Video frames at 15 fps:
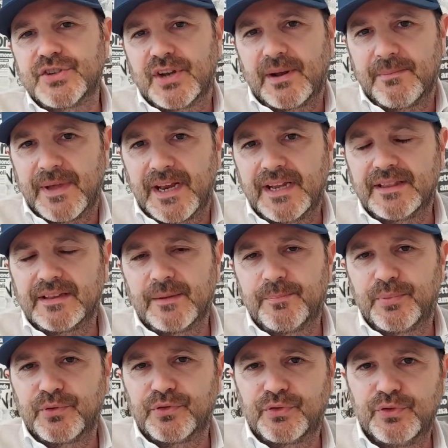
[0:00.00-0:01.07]
c'era Meretta
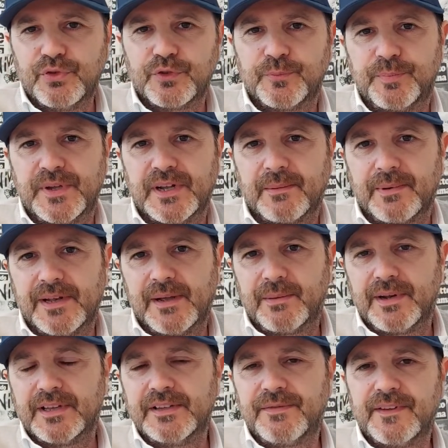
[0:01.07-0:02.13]
al posto di Ospina,
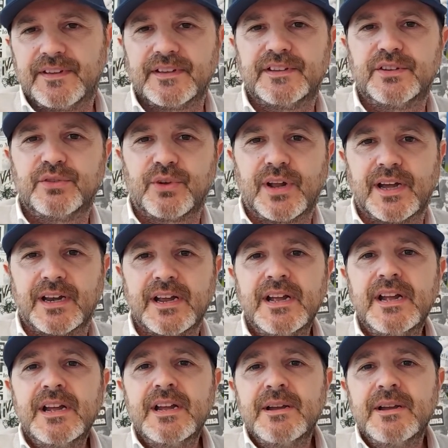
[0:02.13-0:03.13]
parliamo della difesa titolare,